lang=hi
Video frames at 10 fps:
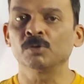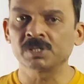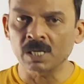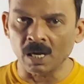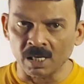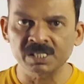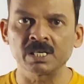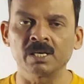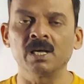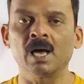तो इसका
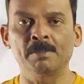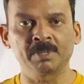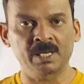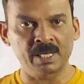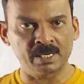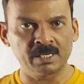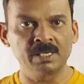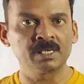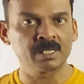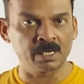असर आपके
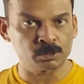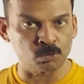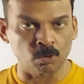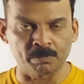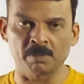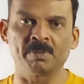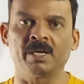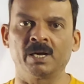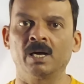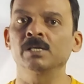कैंडिडेट के स्कोर पर
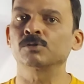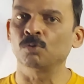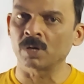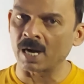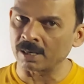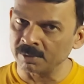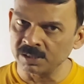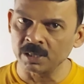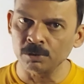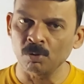पड़ेगा स्कोर कार्ड
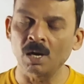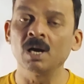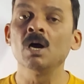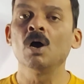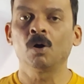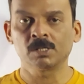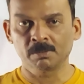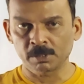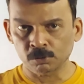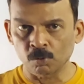भी चेंज होगा और
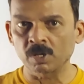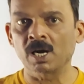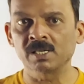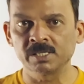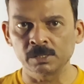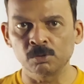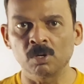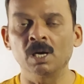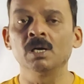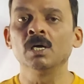जब स्कोर कार्ड चेंज
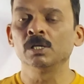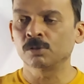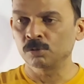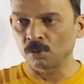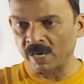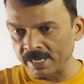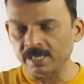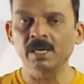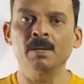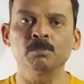होगा तो जो
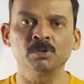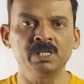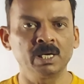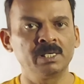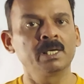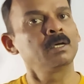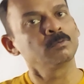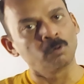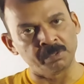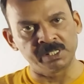रैंकिंग आपको दी गई है
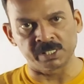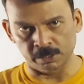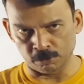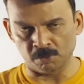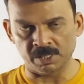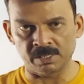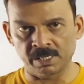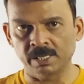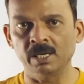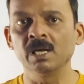वो भी चेंज होगी
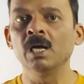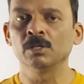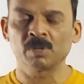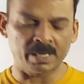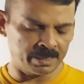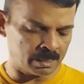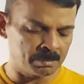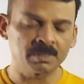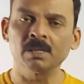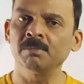ठीक है तो कहने
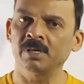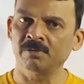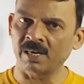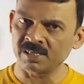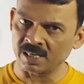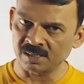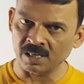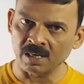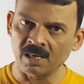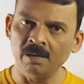का मतलब रिवाइज
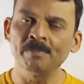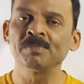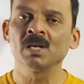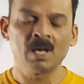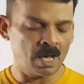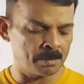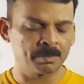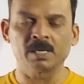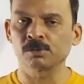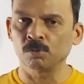आंसर की
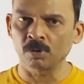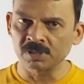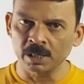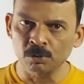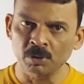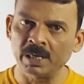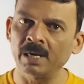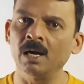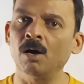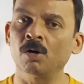आपका स्कोर चेंज हो
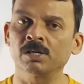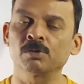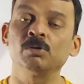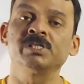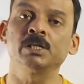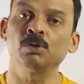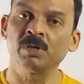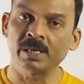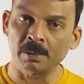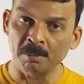जाएगा और स्कोर चेंज
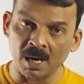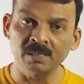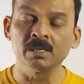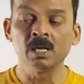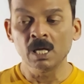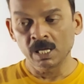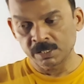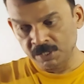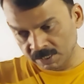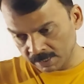होने के बाद
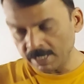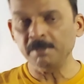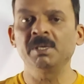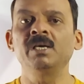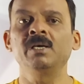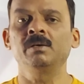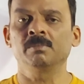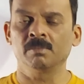जितने भी